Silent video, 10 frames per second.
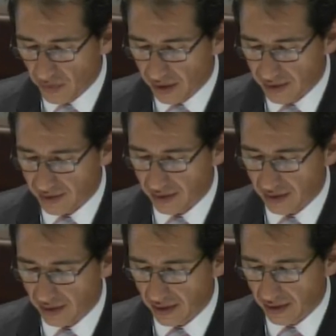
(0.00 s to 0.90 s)
La
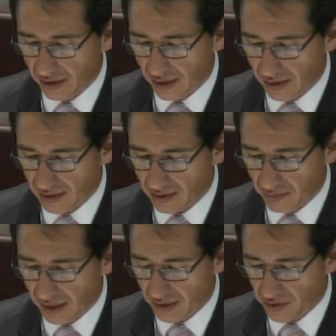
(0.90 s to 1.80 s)
Secretaría General de la
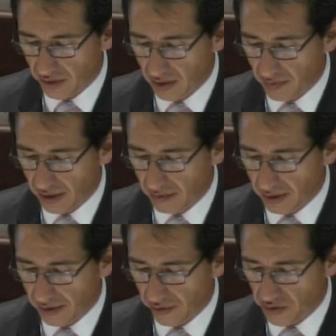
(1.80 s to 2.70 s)
Asamblea Nacional, María
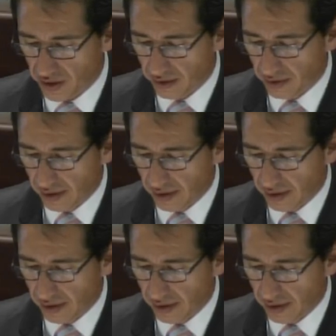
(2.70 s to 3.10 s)
Belén Rocha,